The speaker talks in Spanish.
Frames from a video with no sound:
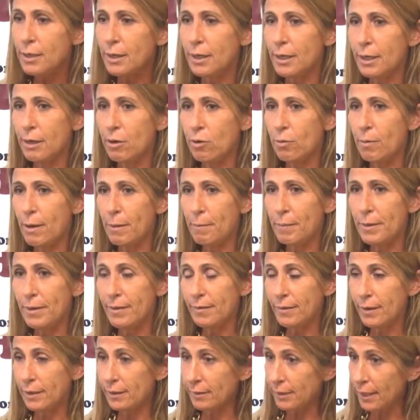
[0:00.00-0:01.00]
que lo va a
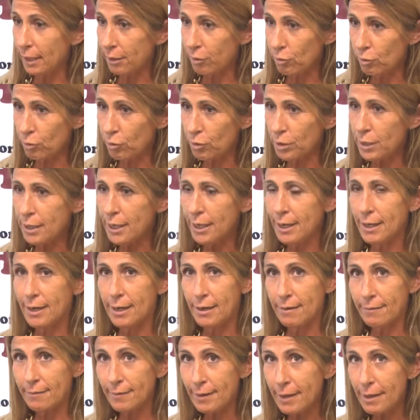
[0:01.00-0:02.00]
presentar hoy en
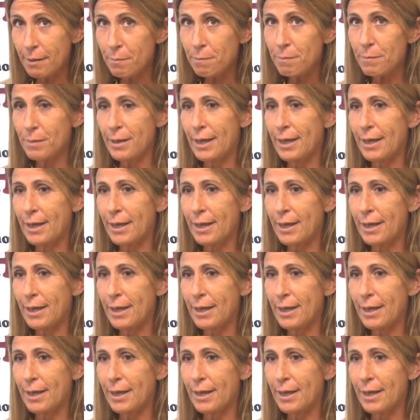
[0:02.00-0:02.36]
el CEP,